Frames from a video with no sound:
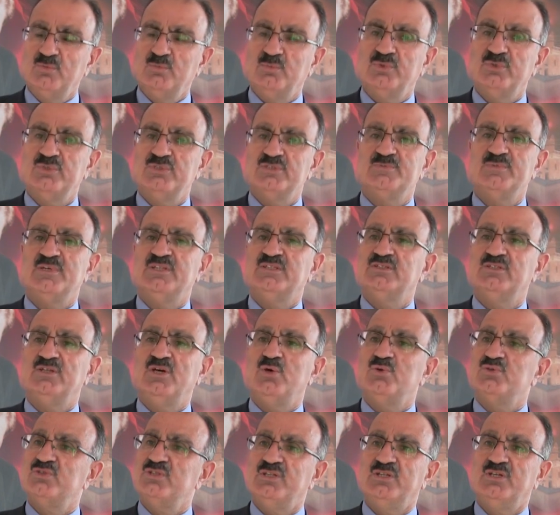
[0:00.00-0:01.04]
Bu hizmeti daha
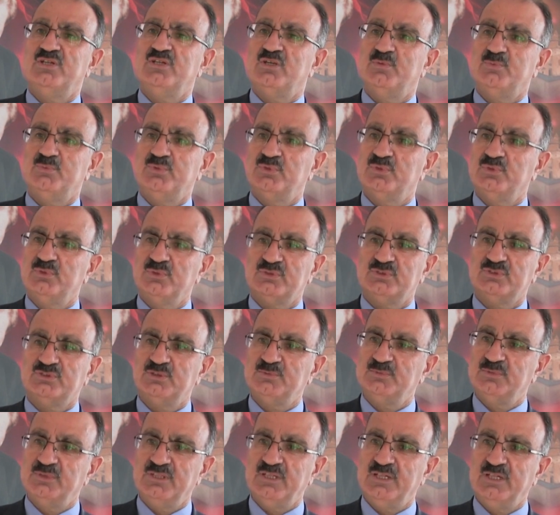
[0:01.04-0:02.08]
önce de yapıyorduk.
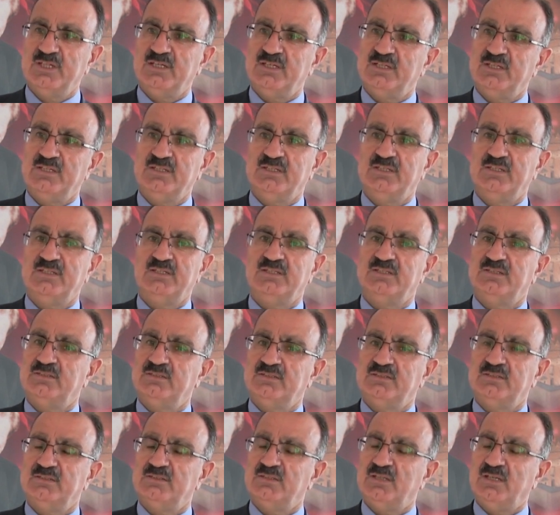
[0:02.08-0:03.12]
Şimdi de
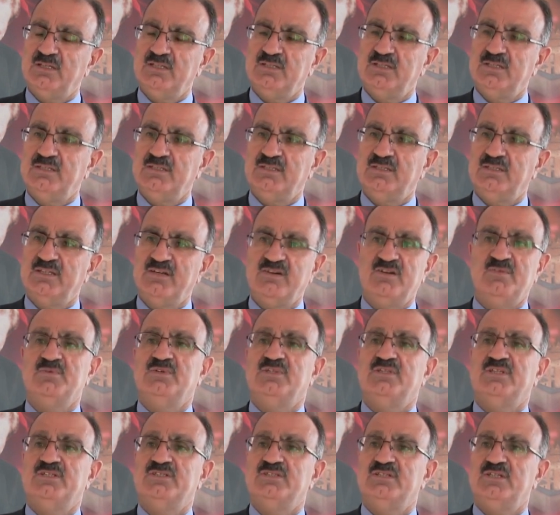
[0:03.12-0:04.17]
e, aynen devam
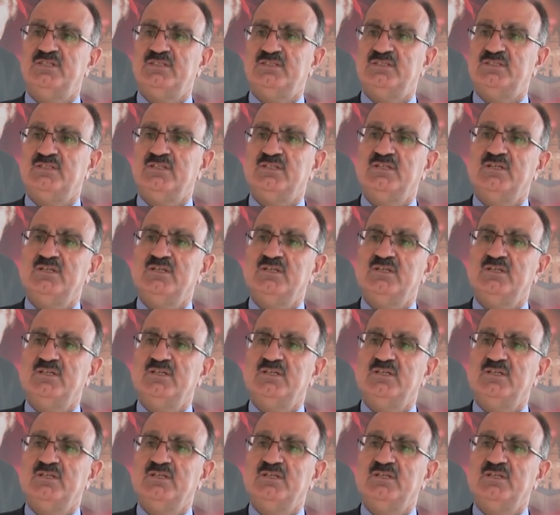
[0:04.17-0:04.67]
edeceğiz.